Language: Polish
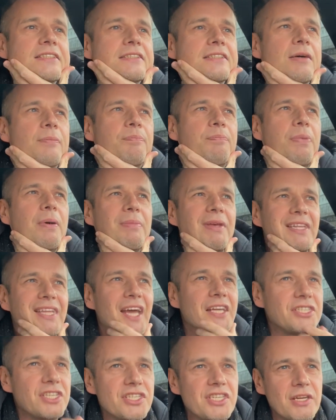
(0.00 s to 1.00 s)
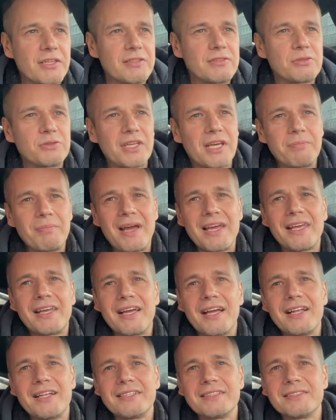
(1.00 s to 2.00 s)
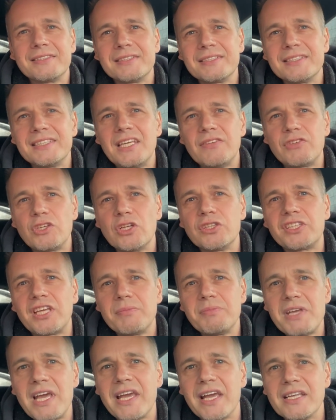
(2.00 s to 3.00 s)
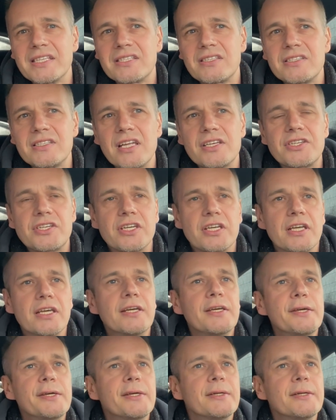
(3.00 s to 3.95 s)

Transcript: no, pamiętajcie, że tutaj Michael niewiniątkiem nie jest. To znaczy,